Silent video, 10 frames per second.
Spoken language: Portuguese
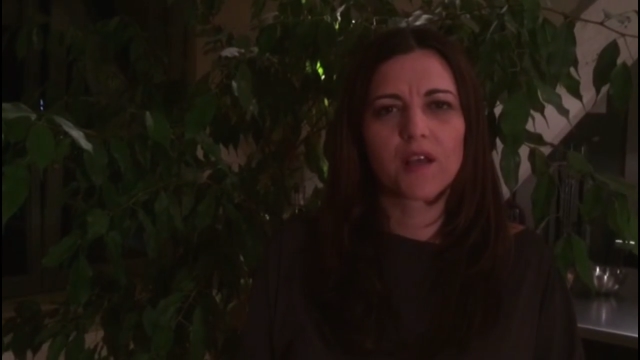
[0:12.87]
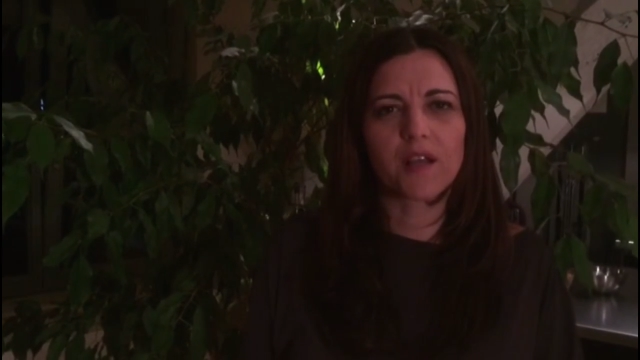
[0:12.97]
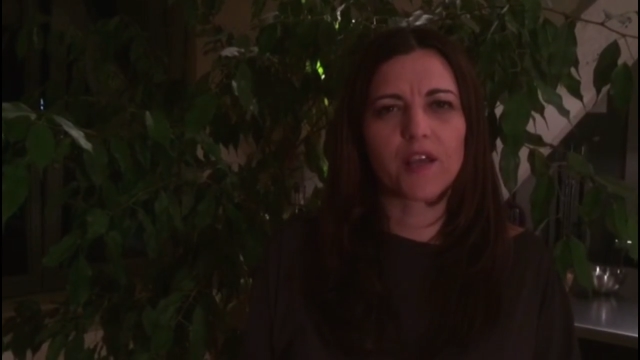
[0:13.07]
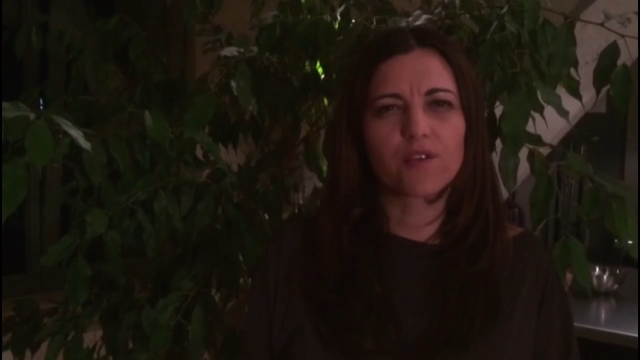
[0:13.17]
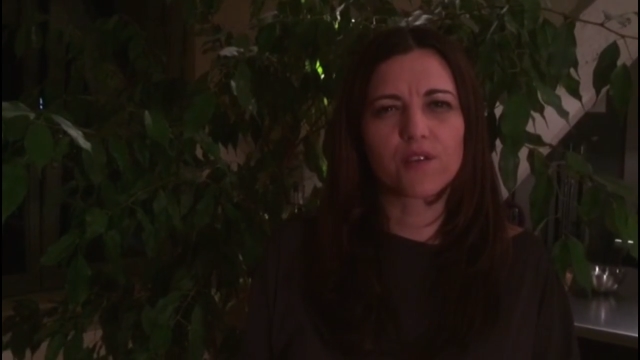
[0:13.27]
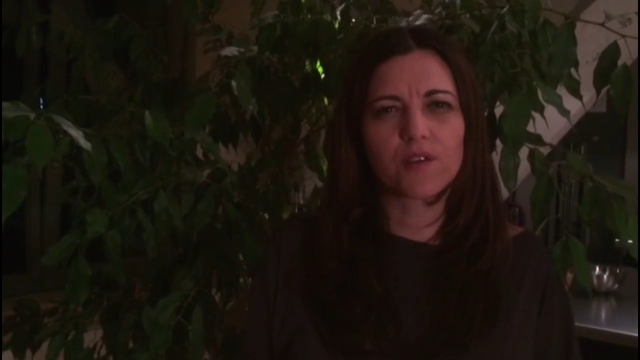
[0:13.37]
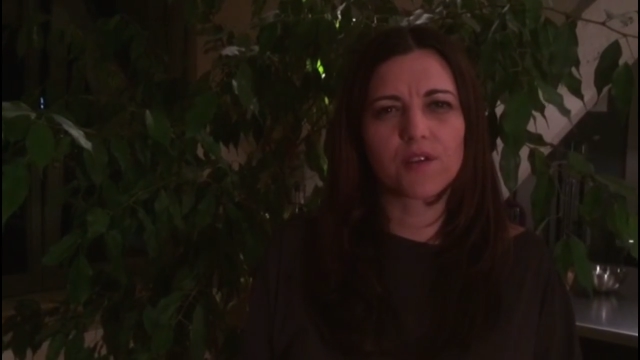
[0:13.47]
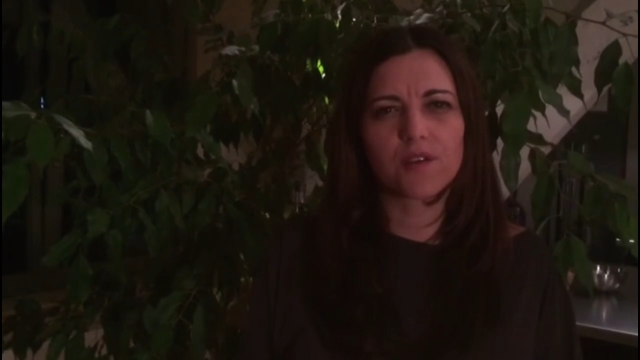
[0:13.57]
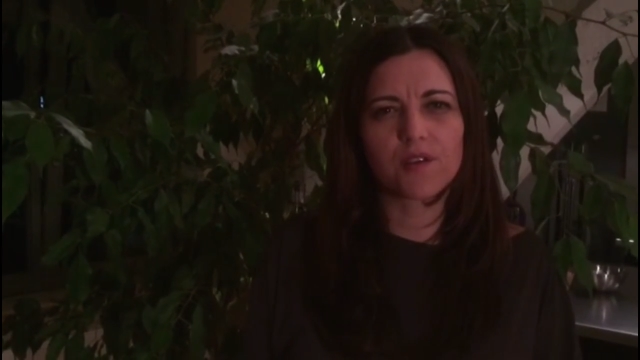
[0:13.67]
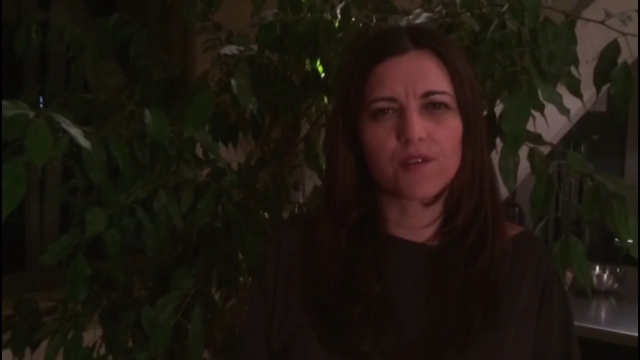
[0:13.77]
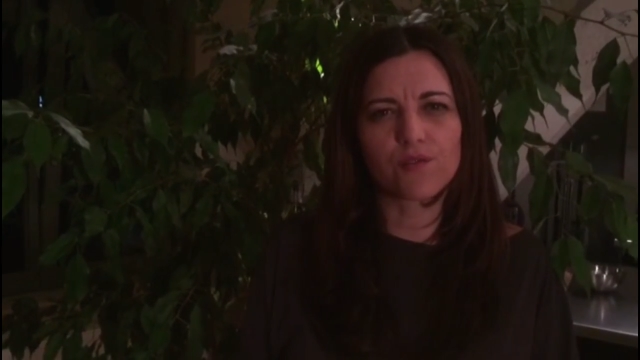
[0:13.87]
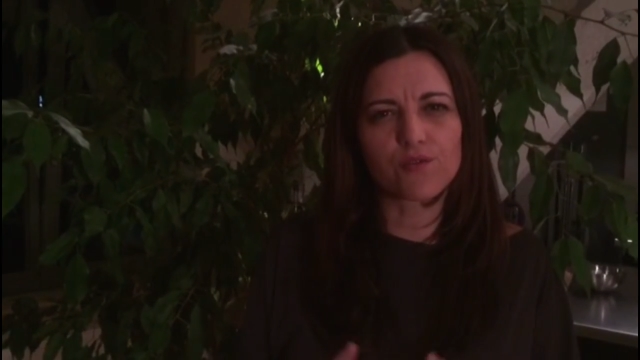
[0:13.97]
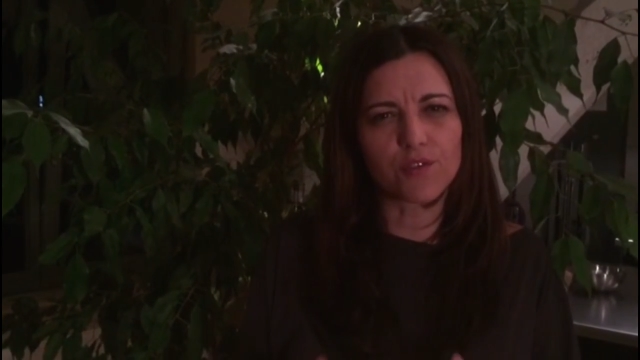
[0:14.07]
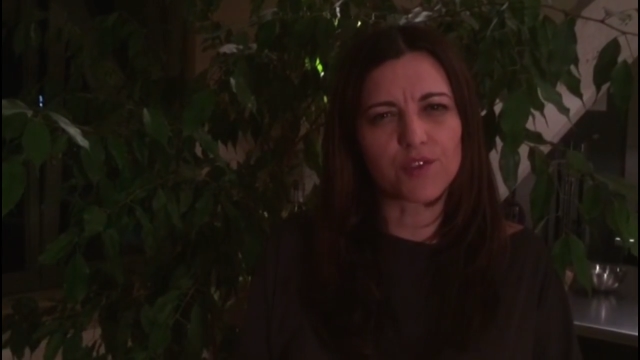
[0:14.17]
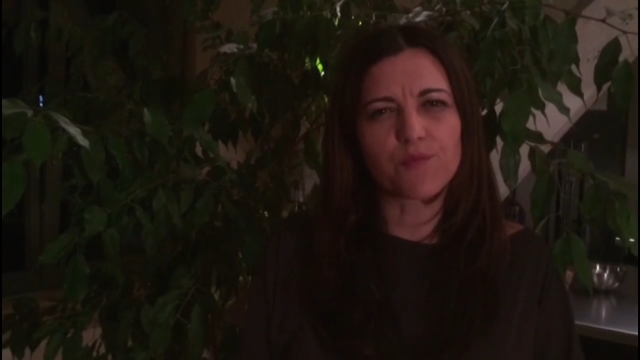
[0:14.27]
Creio que
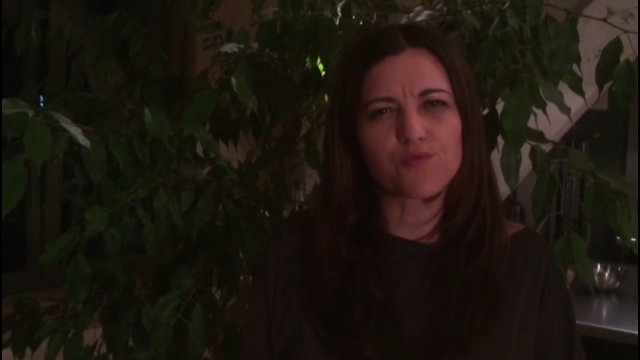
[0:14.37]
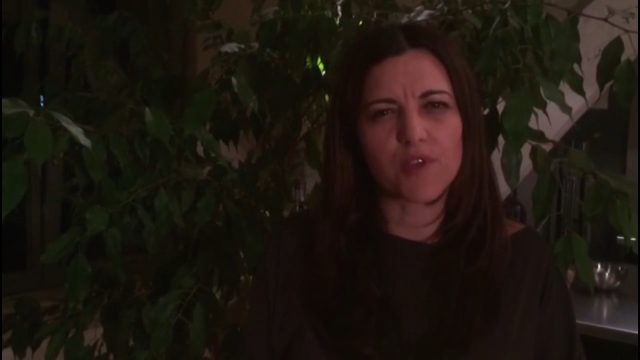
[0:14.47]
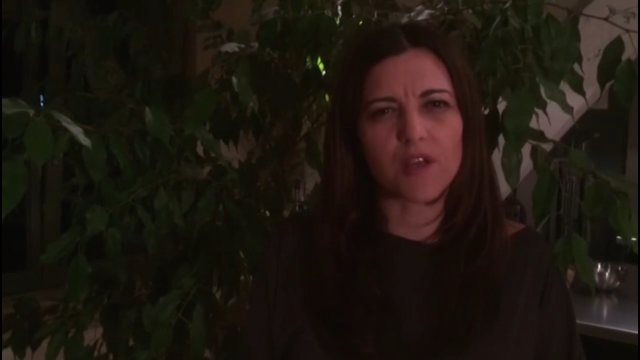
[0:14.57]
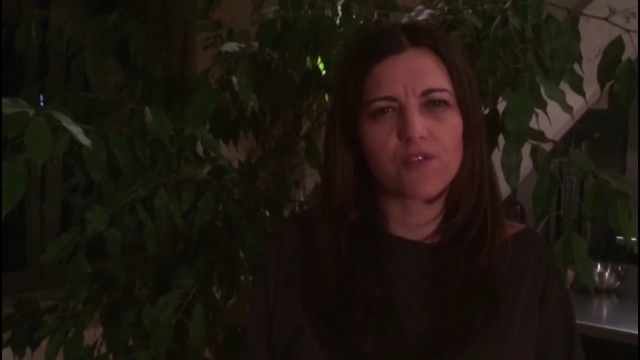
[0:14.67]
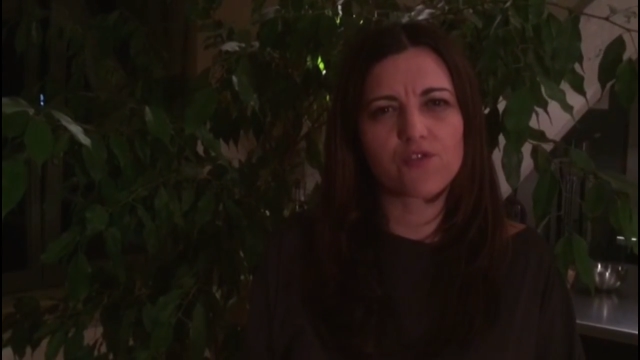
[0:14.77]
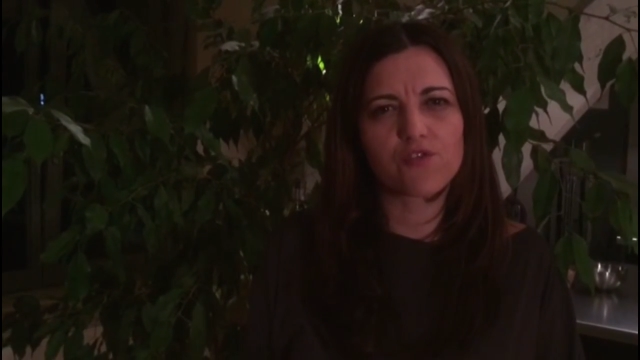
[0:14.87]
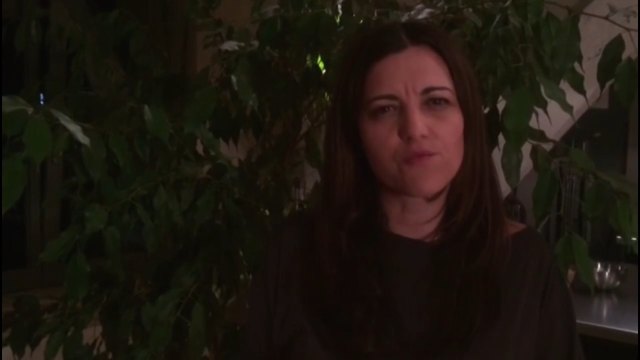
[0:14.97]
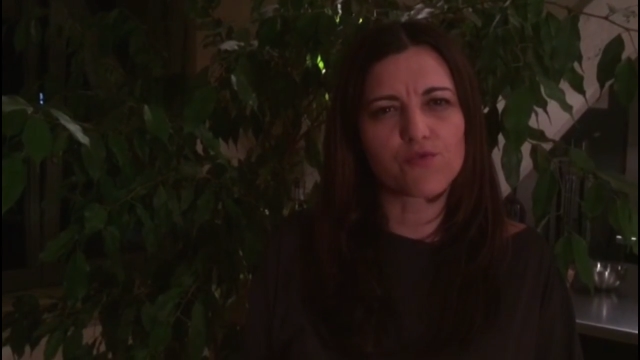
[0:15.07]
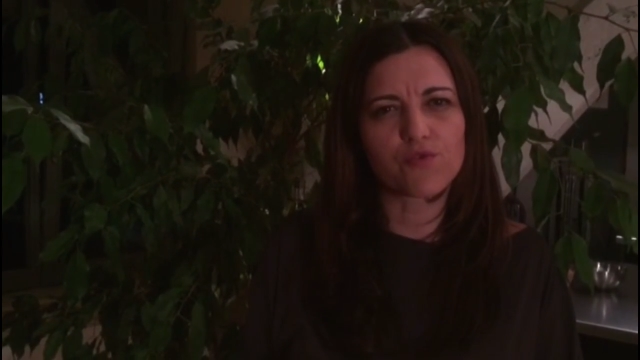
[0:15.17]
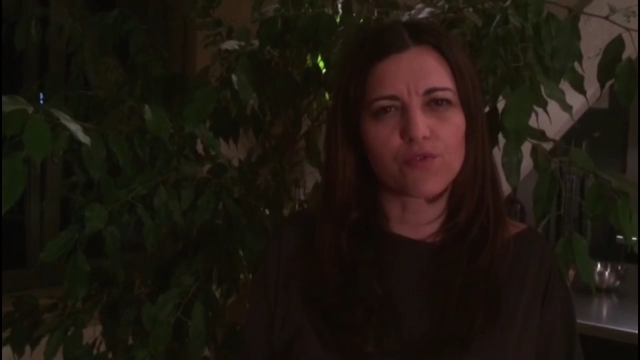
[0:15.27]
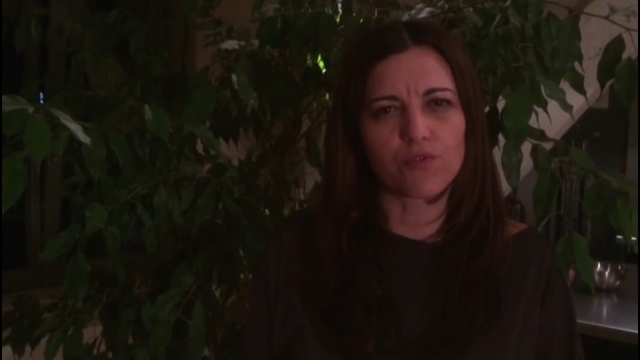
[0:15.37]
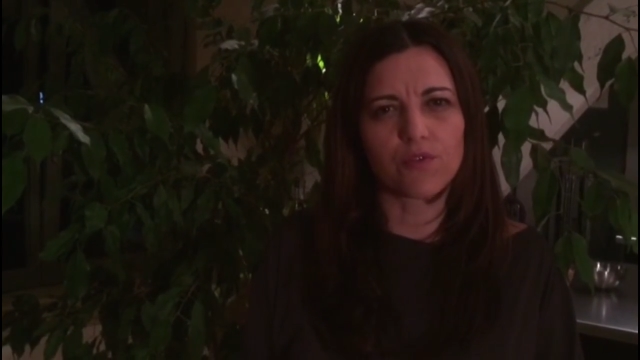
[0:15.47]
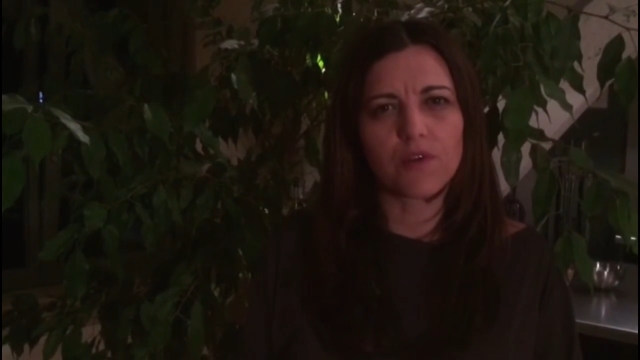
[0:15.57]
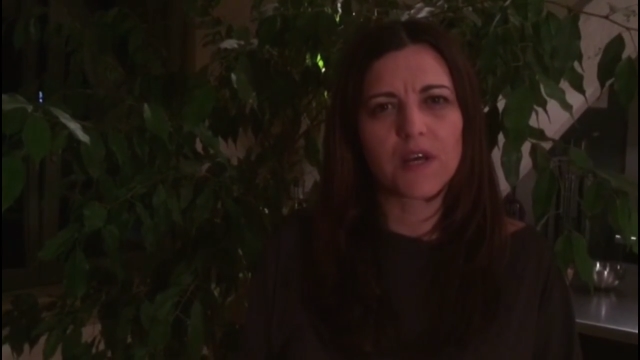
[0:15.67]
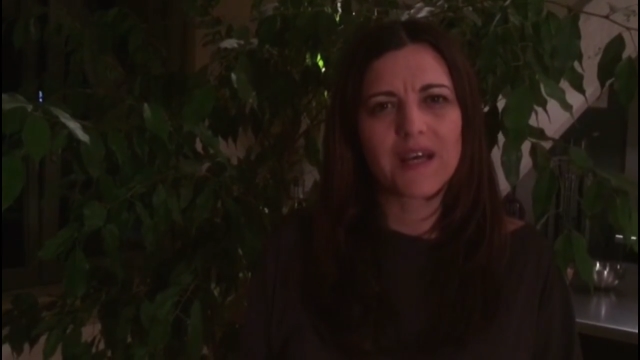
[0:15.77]
nos últimos anos se
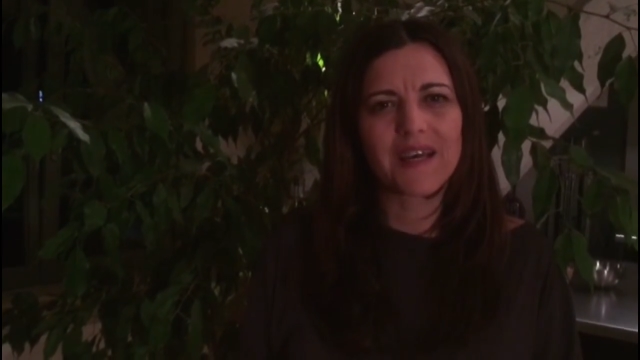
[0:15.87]
mostrou